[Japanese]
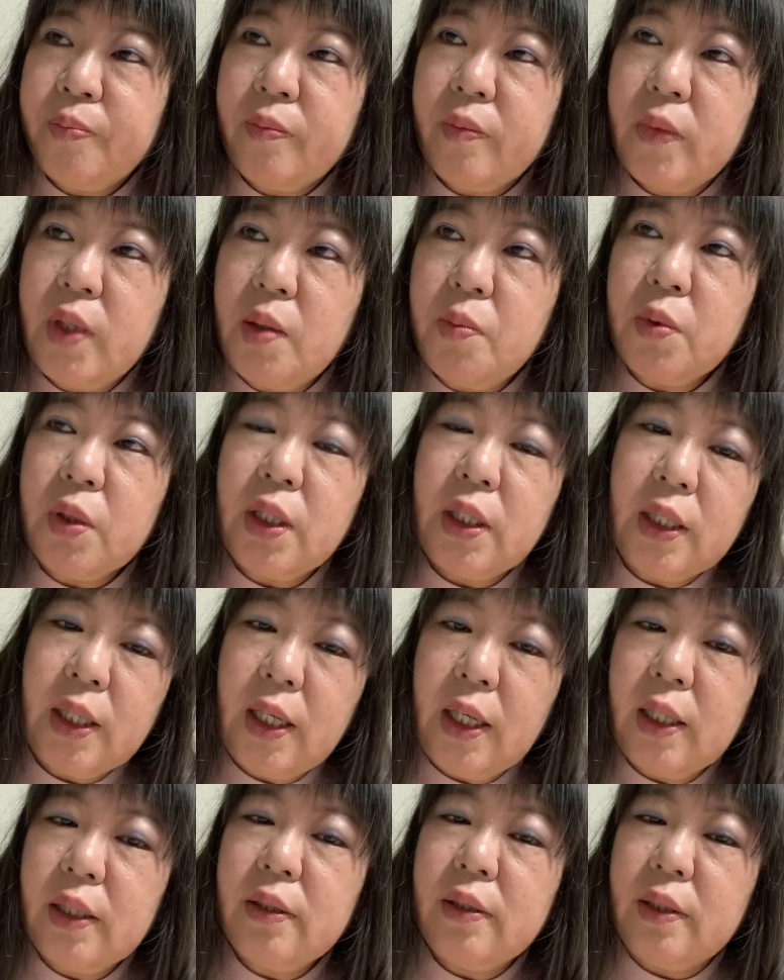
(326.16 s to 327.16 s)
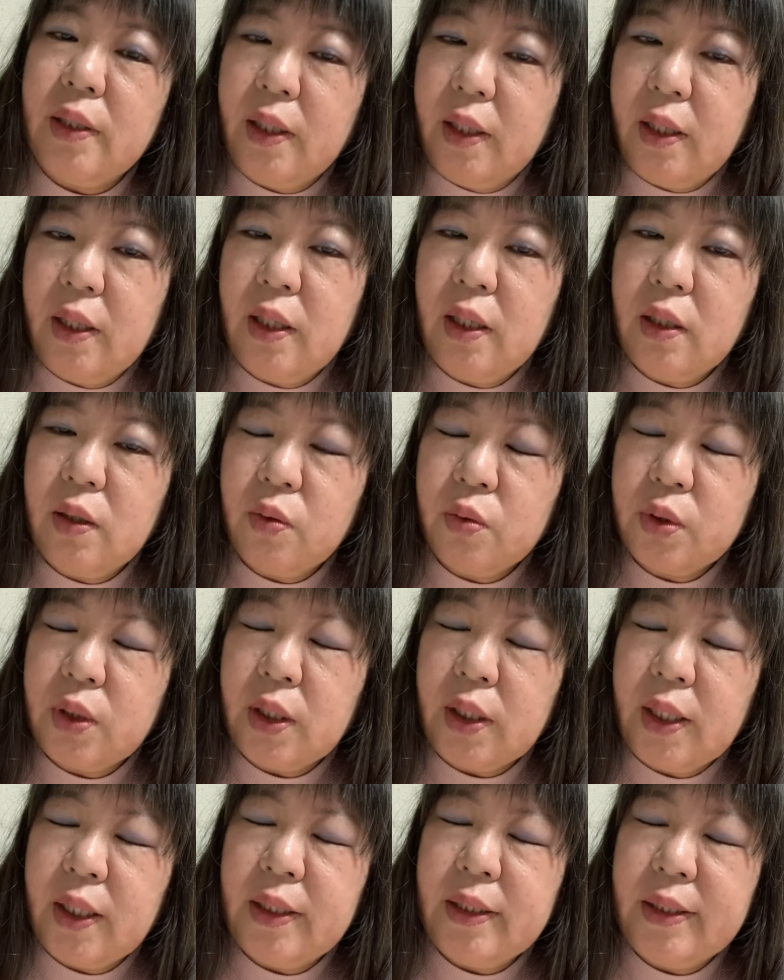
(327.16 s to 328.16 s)
でも気があって、お
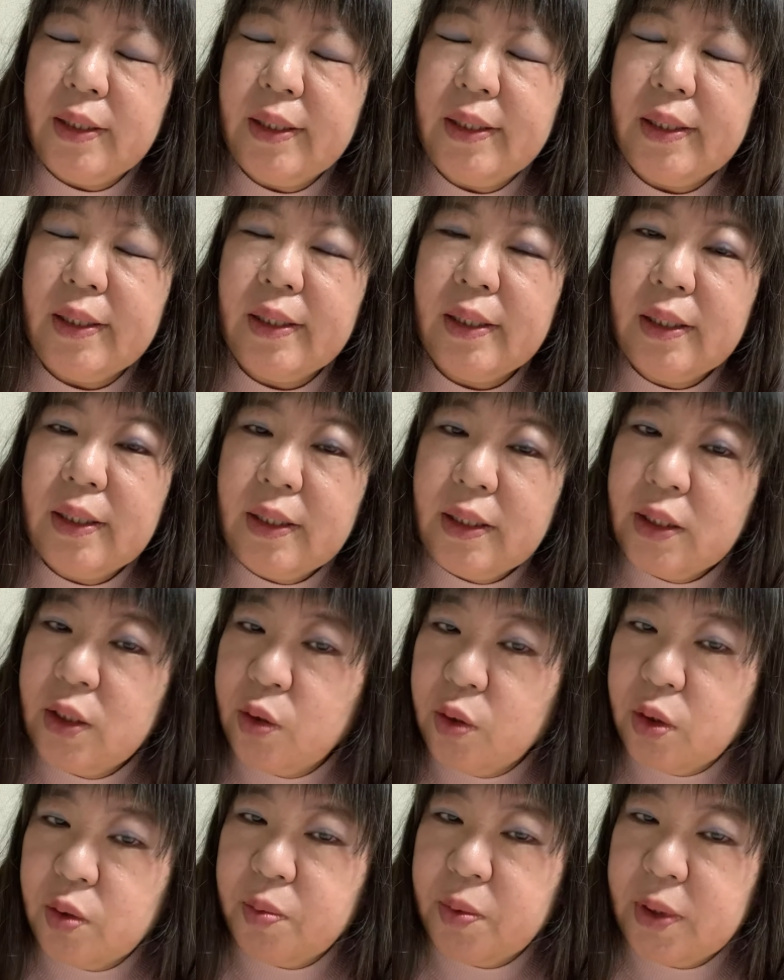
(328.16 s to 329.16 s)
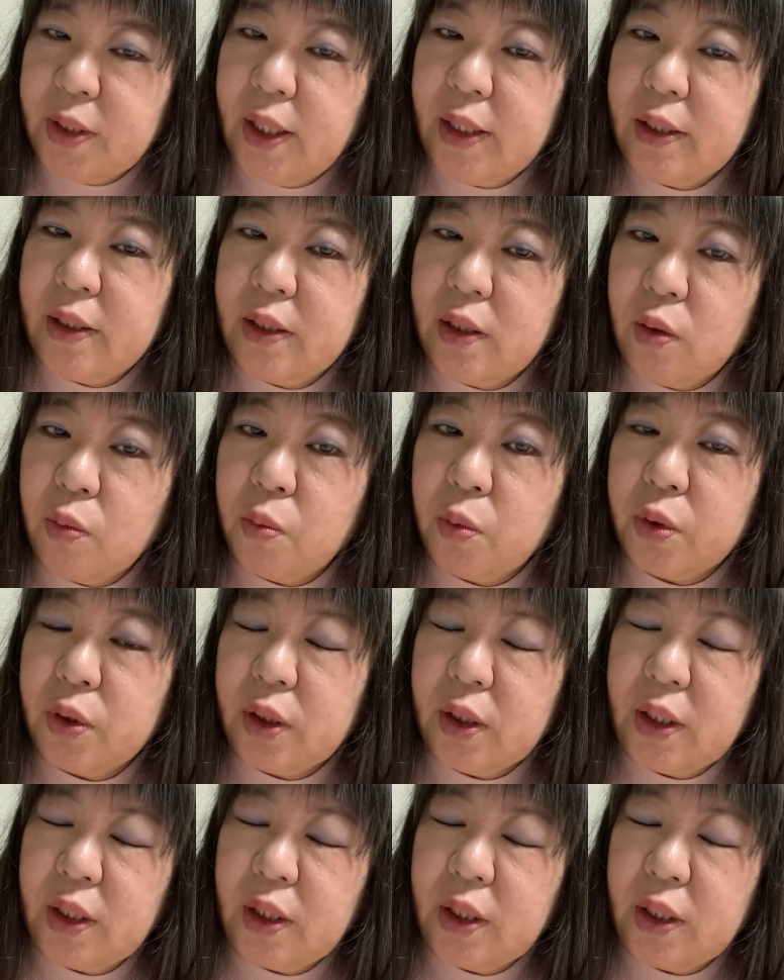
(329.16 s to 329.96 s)
互いに一緒に住みたいって思って、